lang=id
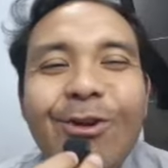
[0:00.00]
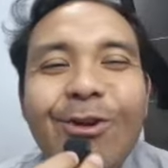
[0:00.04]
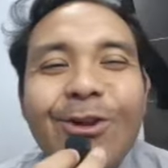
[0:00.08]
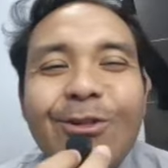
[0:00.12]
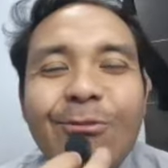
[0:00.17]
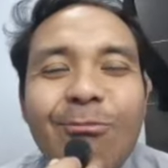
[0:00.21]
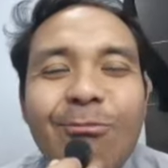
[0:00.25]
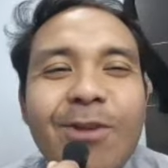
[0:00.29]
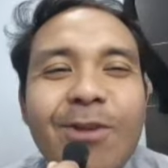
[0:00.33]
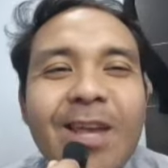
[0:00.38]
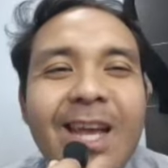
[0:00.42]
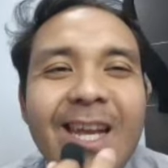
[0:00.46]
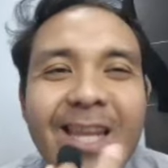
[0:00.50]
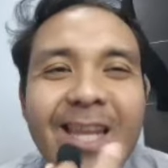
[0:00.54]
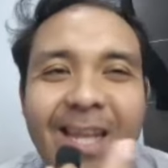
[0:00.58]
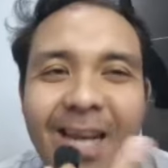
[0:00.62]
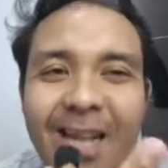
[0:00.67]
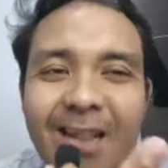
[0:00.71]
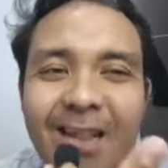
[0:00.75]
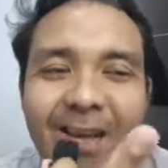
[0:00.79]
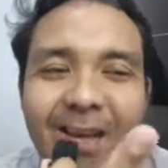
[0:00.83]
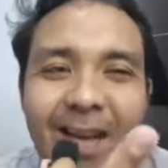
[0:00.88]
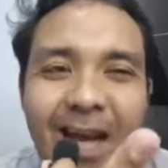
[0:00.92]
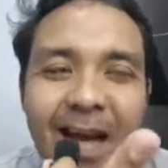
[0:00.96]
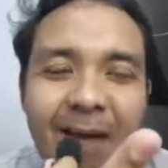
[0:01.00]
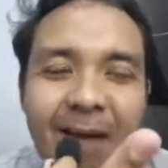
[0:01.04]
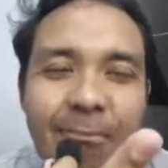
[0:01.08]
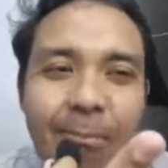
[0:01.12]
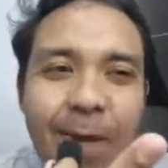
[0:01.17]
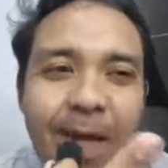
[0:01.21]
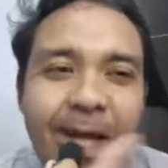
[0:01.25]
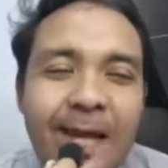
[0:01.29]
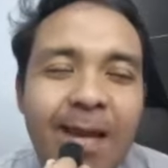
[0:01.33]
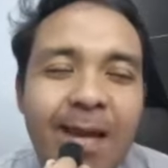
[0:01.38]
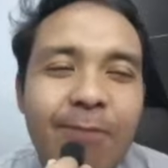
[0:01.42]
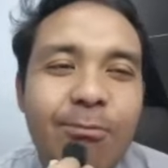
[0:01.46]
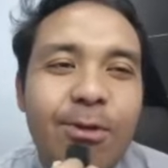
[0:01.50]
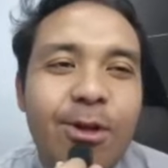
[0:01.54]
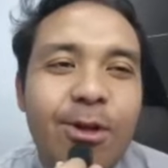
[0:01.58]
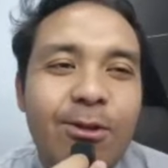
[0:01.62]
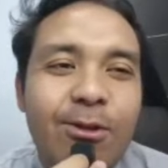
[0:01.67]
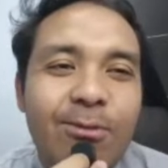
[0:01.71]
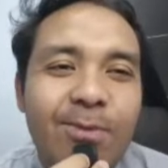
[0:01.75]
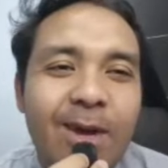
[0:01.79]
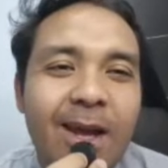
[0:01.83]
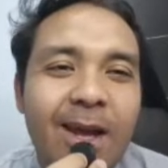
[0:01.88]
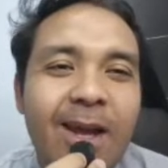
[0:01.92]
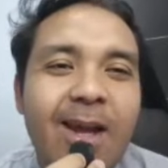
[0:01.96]
gue tuh punya niat main game ini
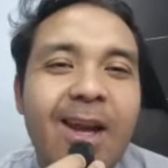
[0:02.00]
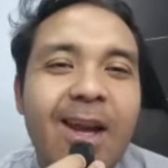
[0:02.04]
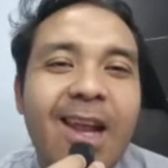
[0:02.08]
tuh pengen